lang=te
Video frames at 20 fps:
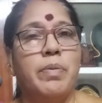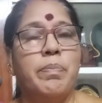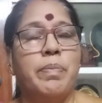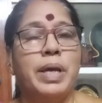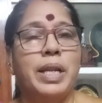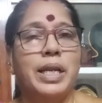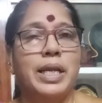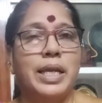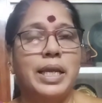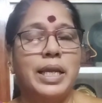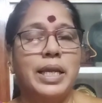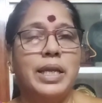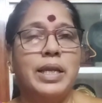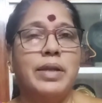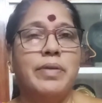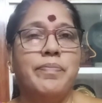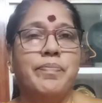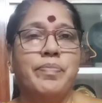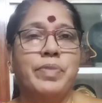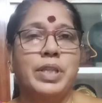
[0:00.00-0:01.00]
మనకి
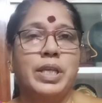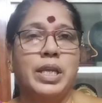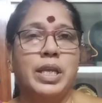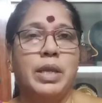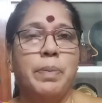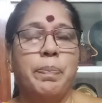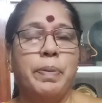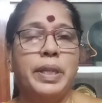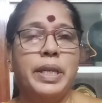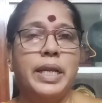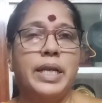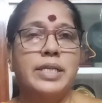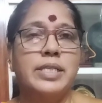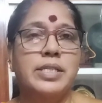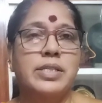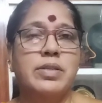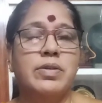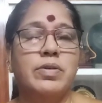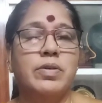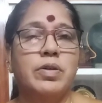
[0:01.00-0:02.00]
ఈ
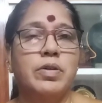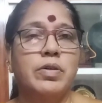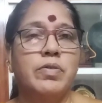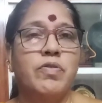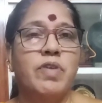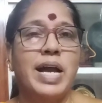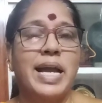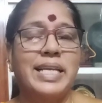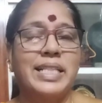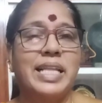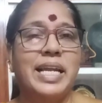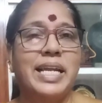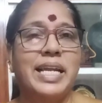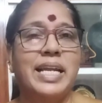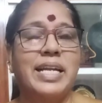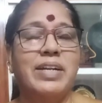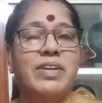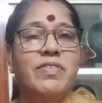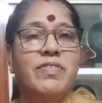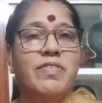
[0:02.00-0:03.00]
పీరియడ్స్ వాయిదా
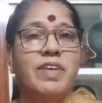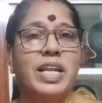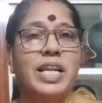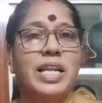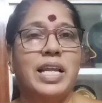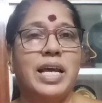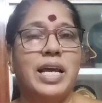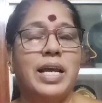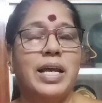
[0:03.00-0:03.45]
వేయడం వలన